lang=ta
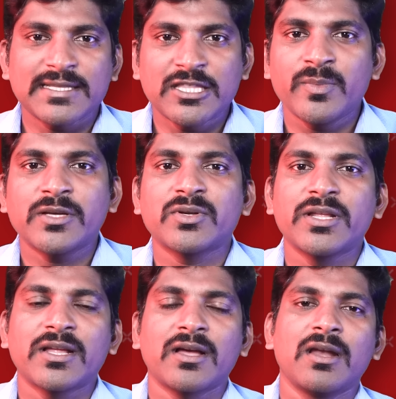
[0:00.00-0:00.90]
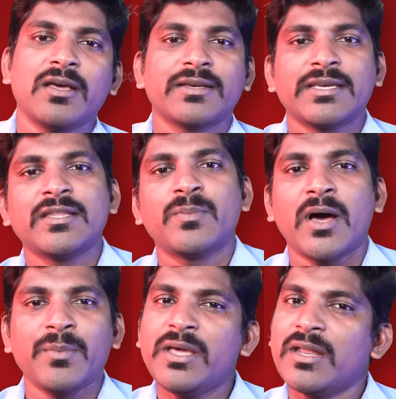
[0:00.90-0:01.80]
சத்தியம்லாம் சொல்லியிருக்காங்கல்ல இது இப்போ
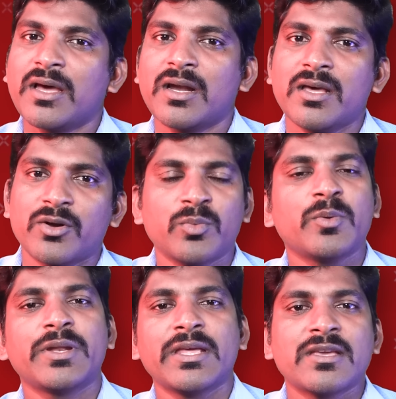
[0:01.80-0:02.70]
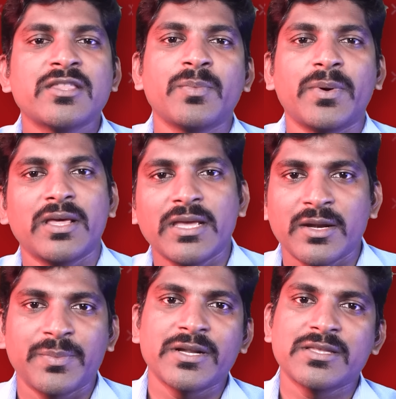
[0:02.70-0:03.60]
அமெரிக்காவில் ரொம்ப பெரிய எதிர்ப்பலையை
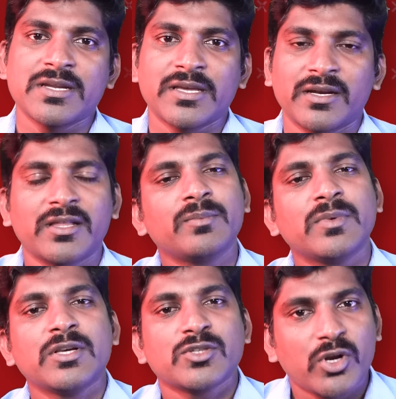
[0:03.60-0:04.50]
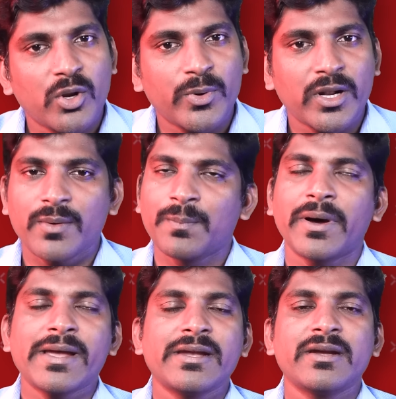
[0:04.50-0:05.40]
ஏற்படுத்தி இருக்கிறதாம் சொல்லப்போனால்
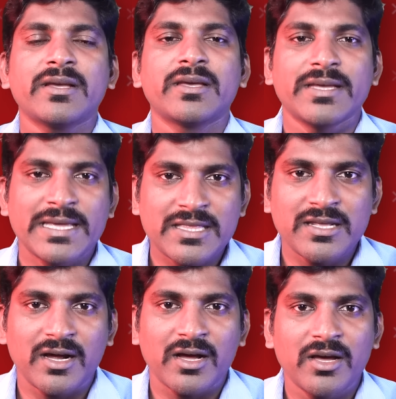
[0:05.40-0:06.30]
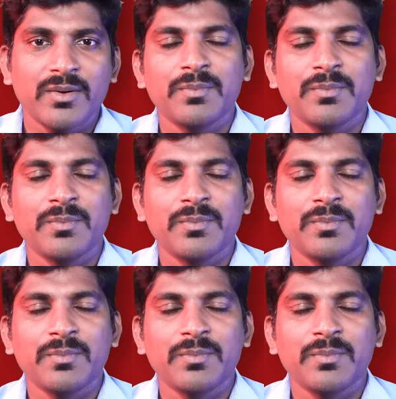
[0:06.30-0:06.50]
பைடனுக்கு எதிராக